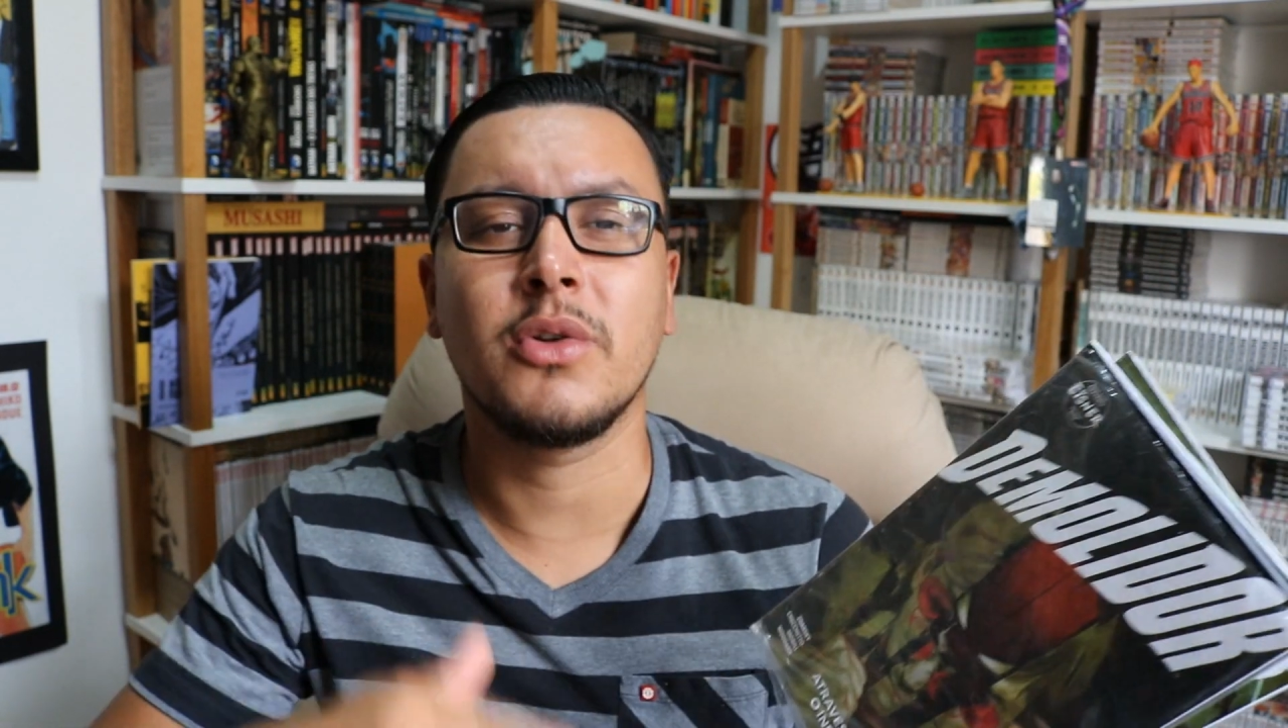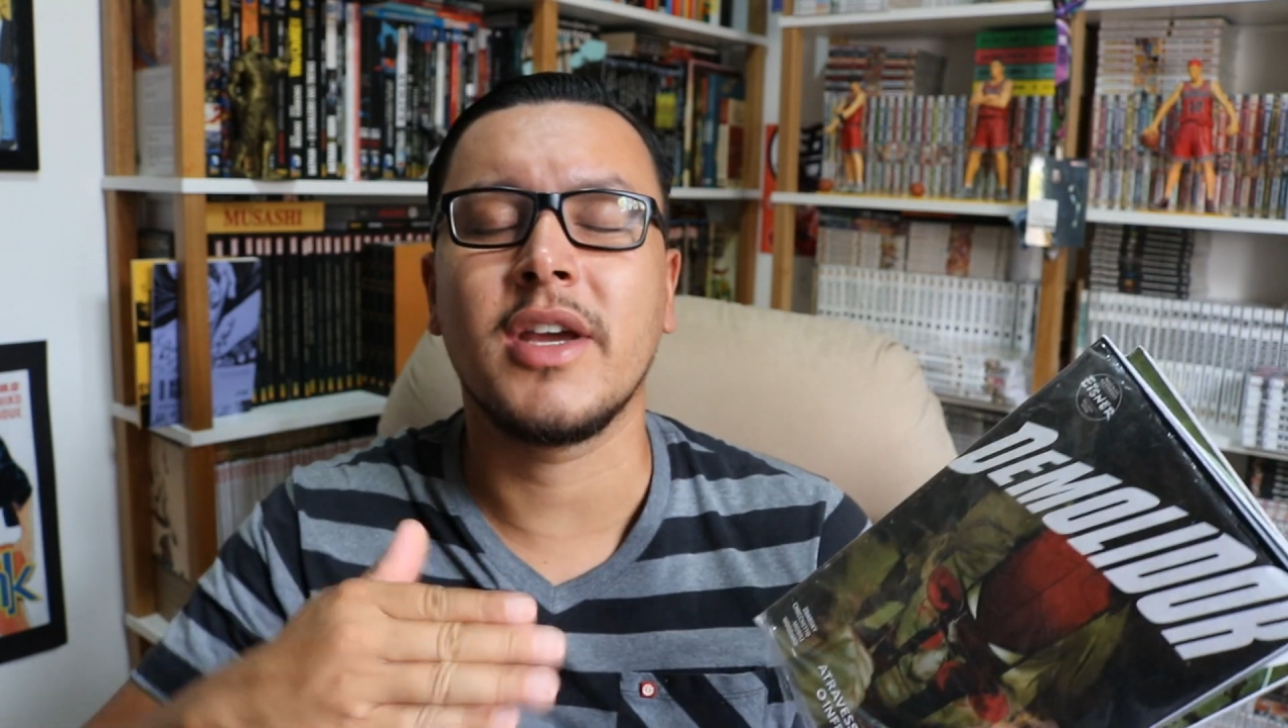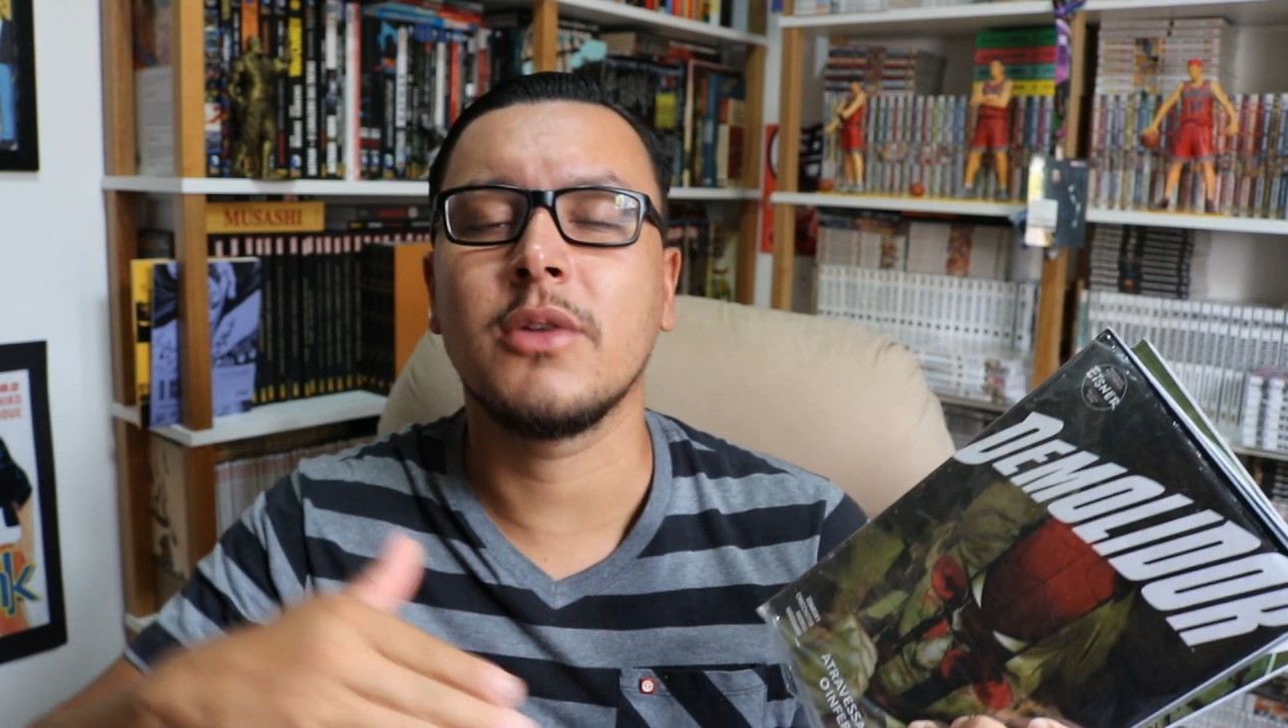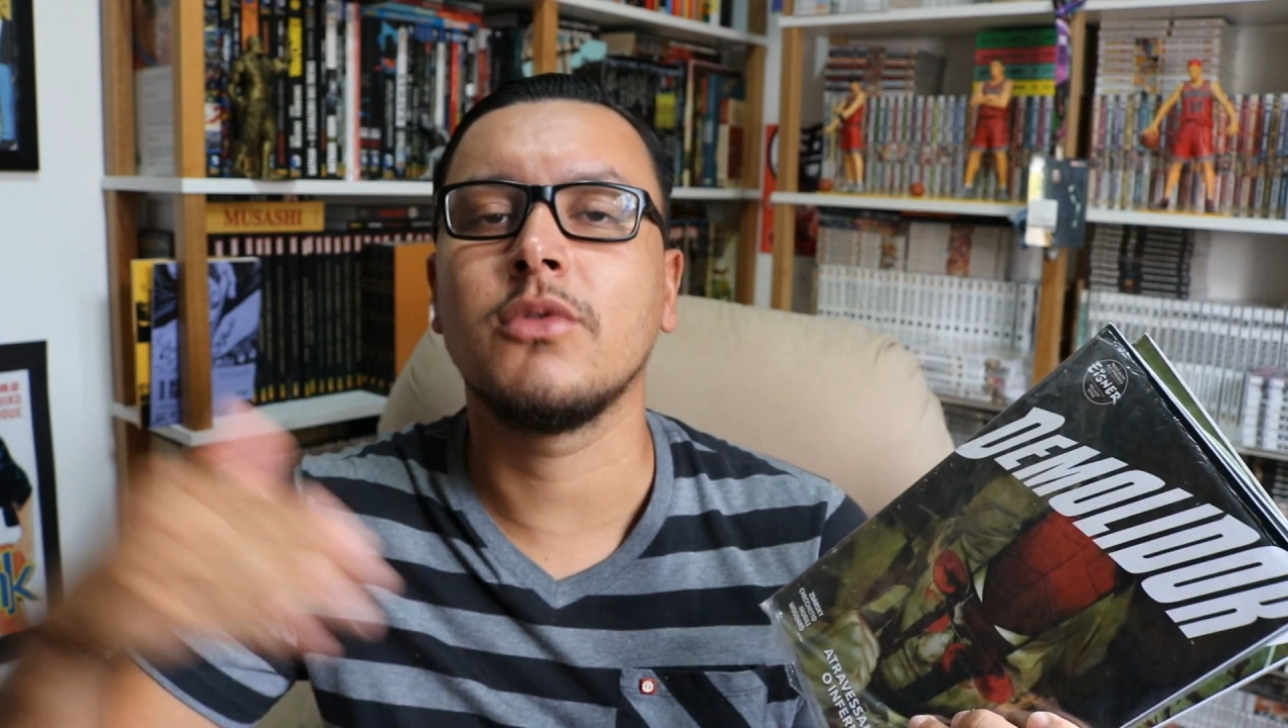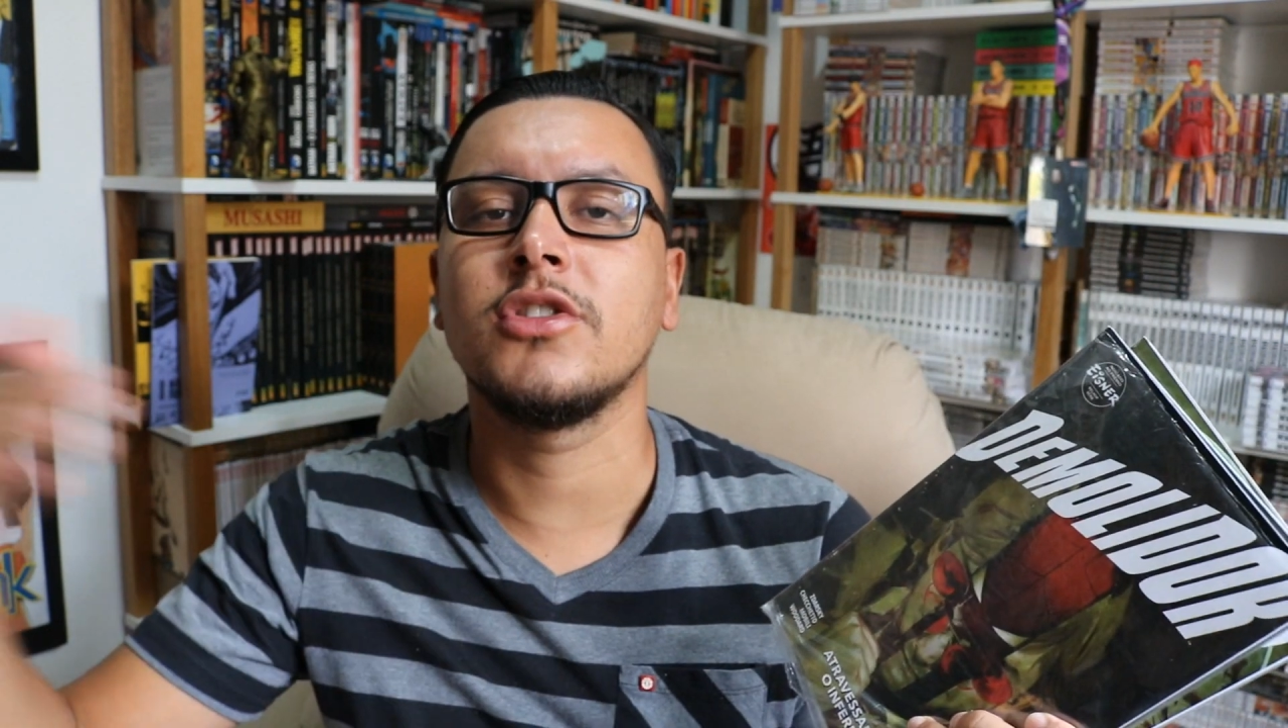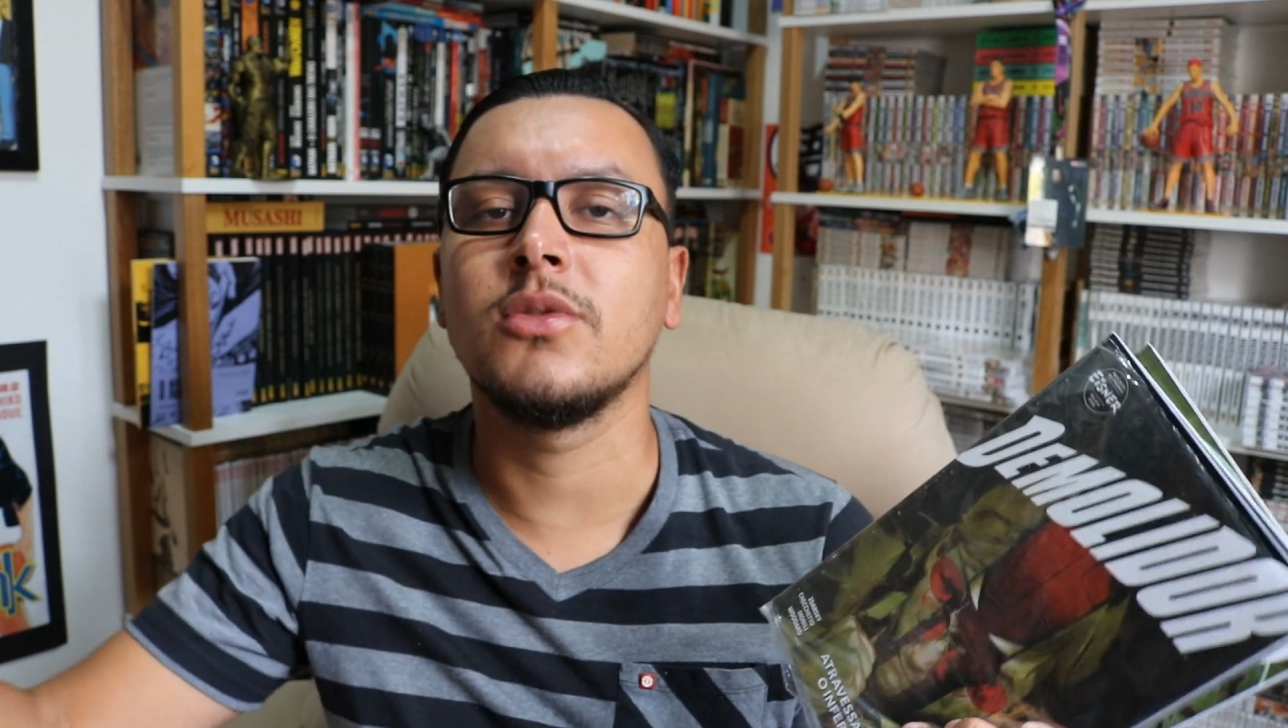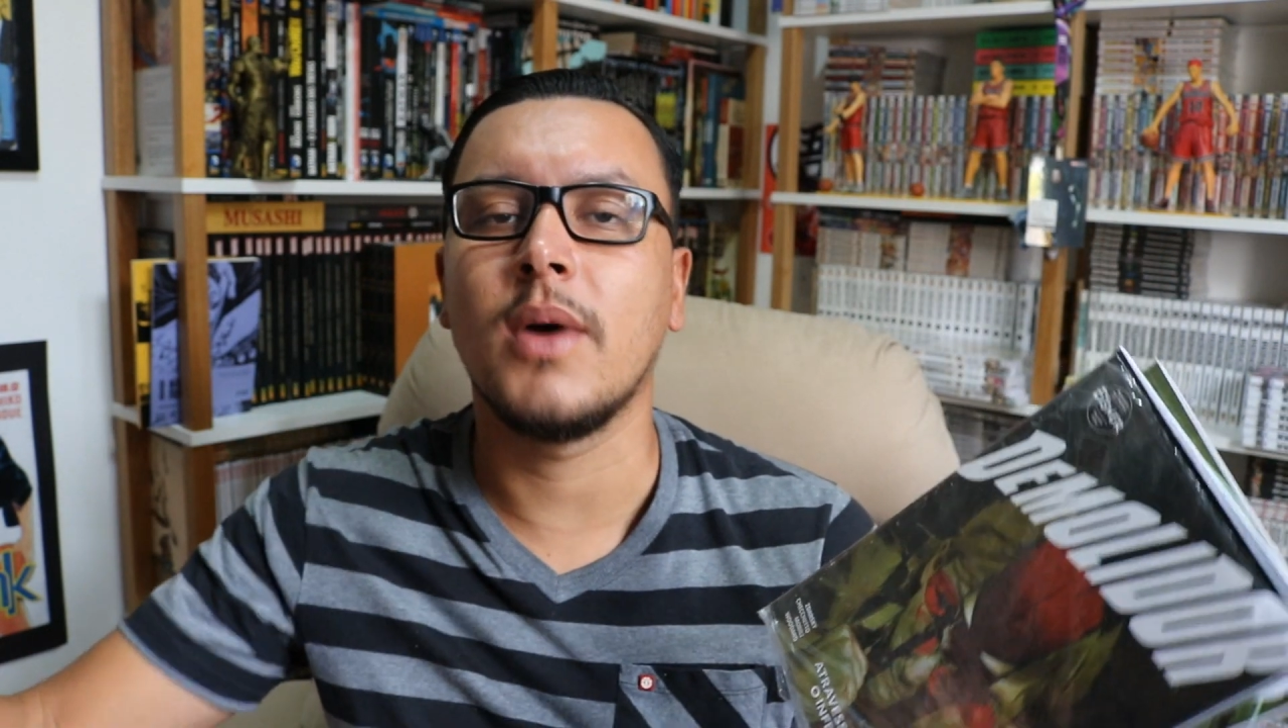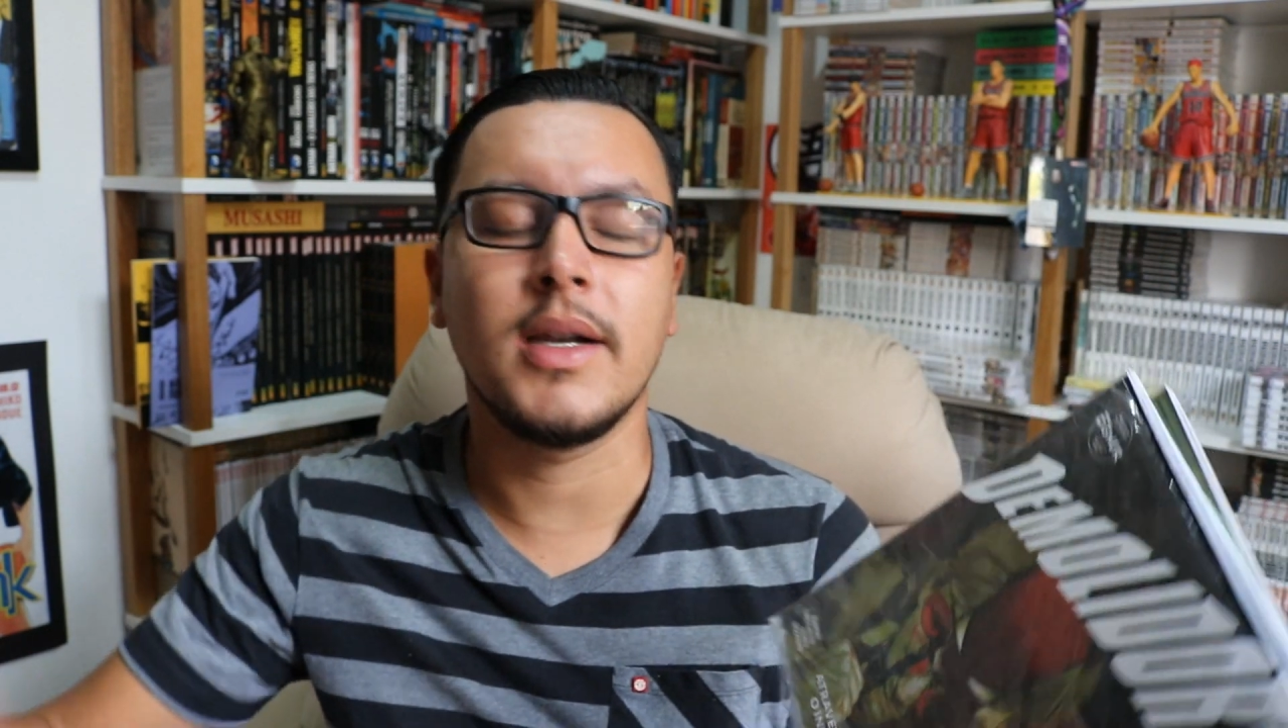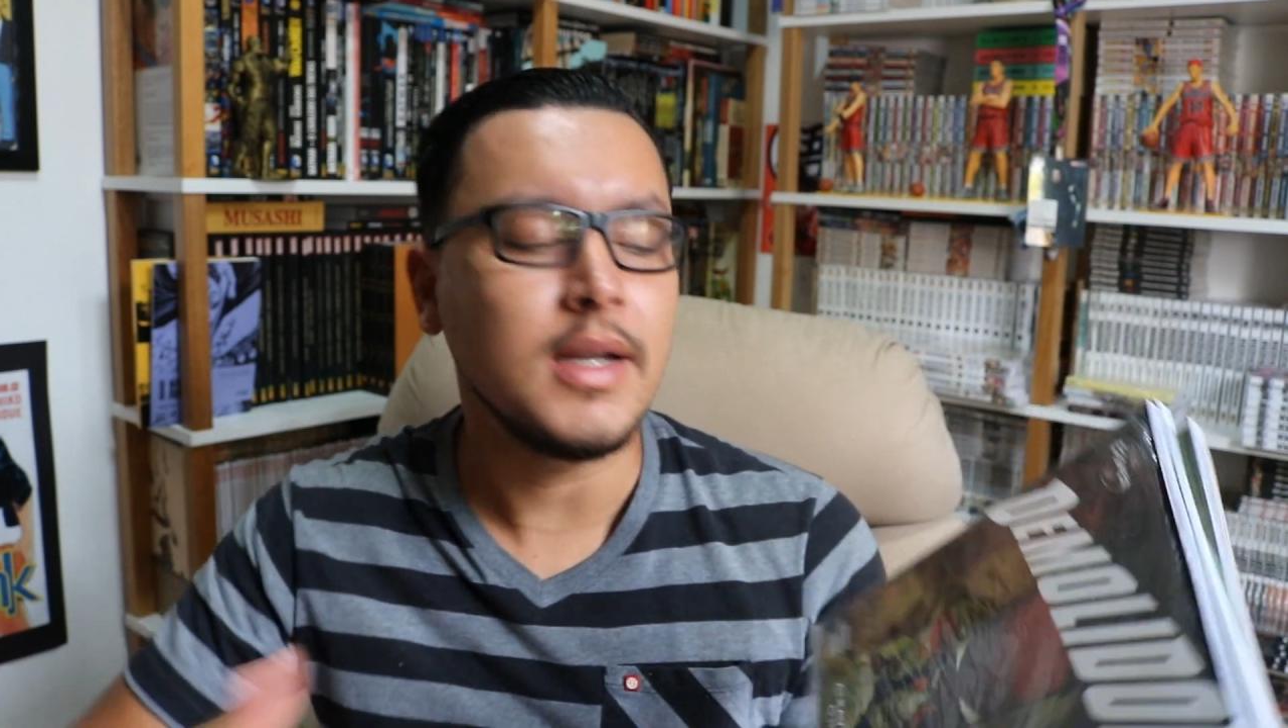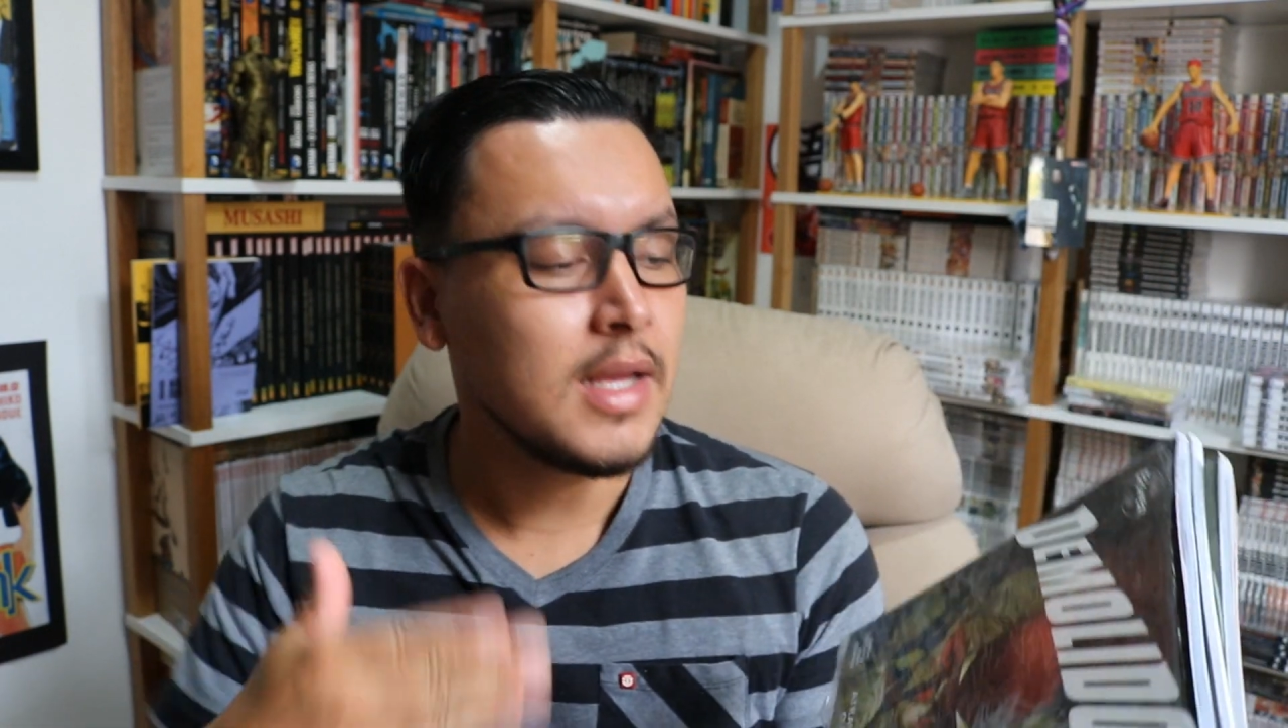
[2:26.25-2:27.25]
que eu quero
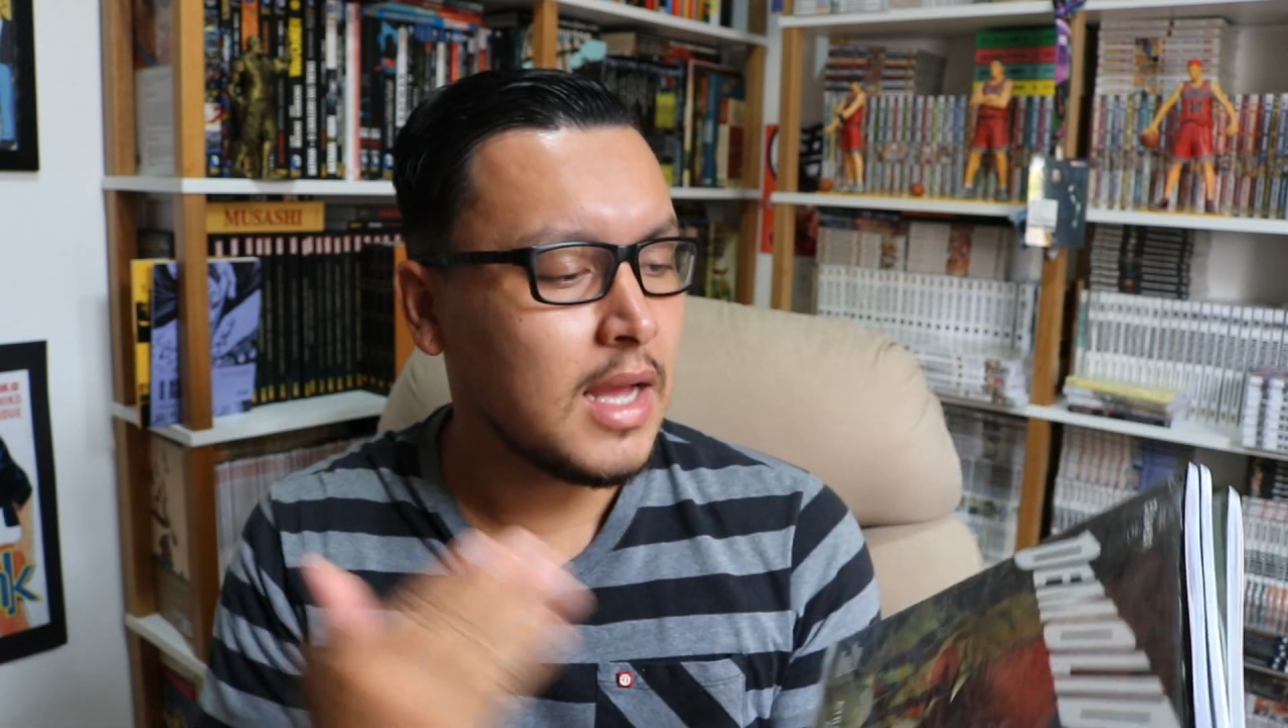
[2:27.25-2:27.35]
continuar